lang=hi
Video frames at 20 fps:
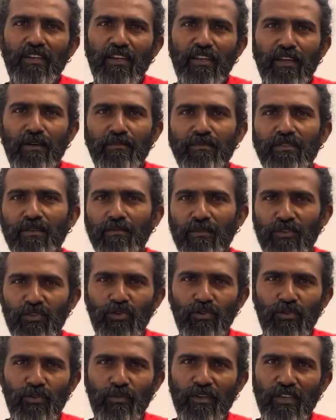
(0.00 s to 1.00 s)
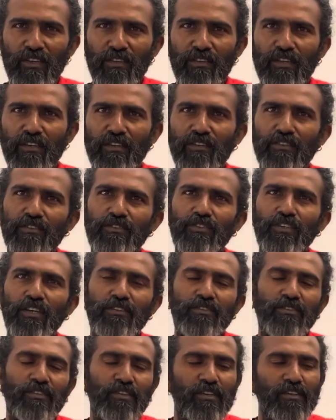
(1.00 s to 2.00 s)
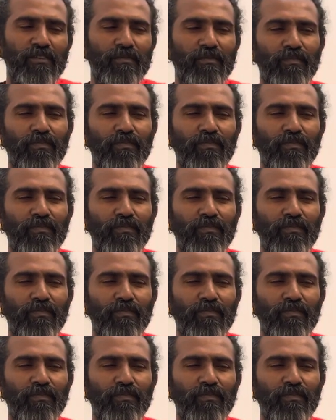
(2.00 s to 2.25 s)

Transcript: के नाम से मशहूर भी है धीरेन्द्र शास्त्री